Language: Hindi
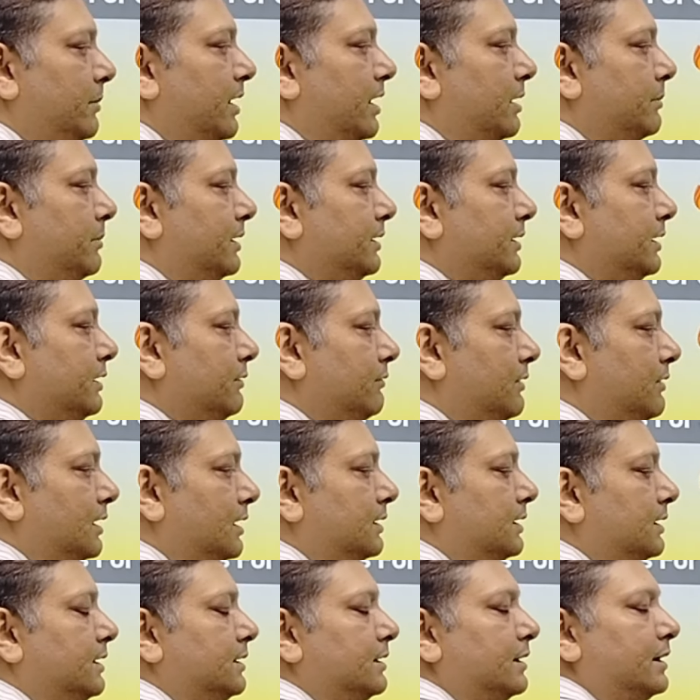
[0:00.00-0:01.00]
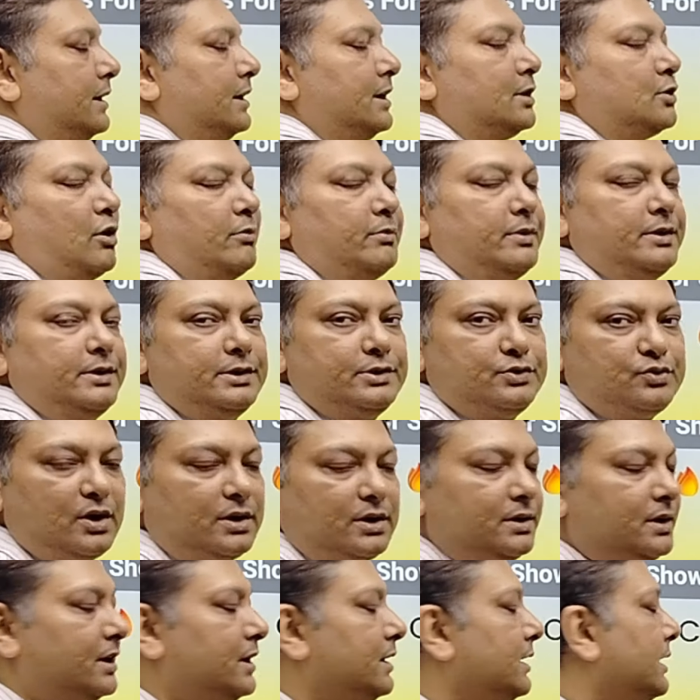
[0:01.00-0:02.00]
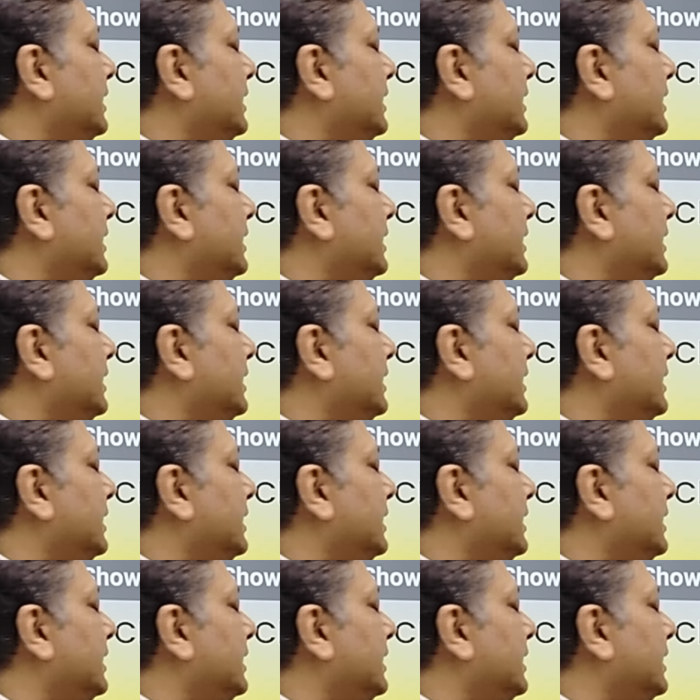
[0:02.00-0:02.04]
हमारा बटन है वहाँ क्लिक करेंगे कम्युनिटी ज्वाइन